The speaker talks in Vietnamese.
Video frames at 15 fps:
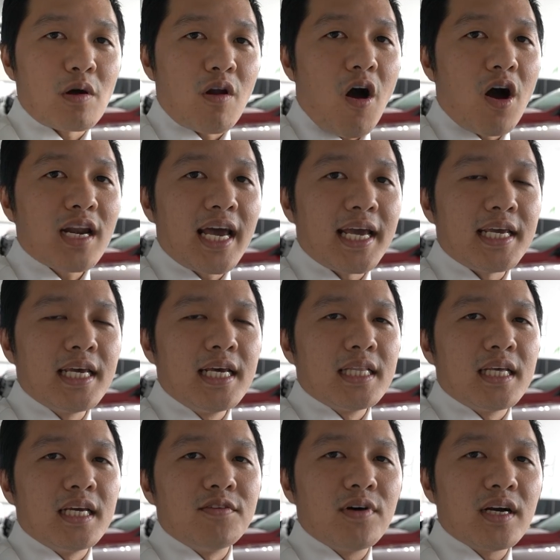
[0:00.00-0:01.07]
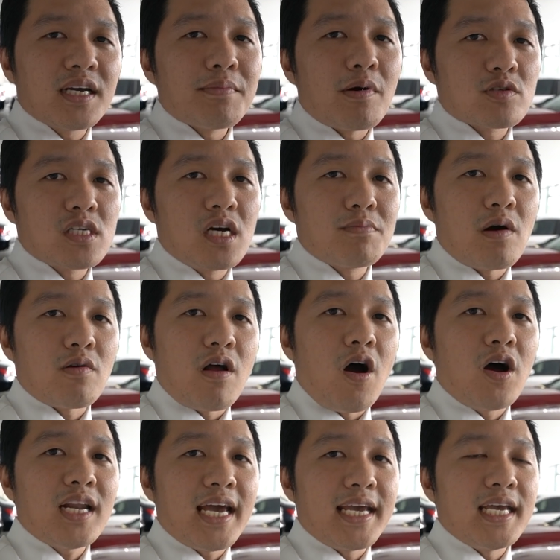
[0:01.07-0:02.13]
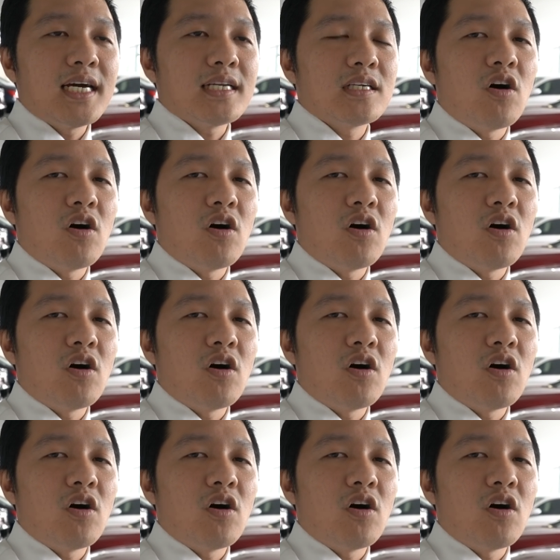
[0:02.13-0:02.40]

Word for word: màu đỏ này thì với cái màu sơn màu đỏ này á,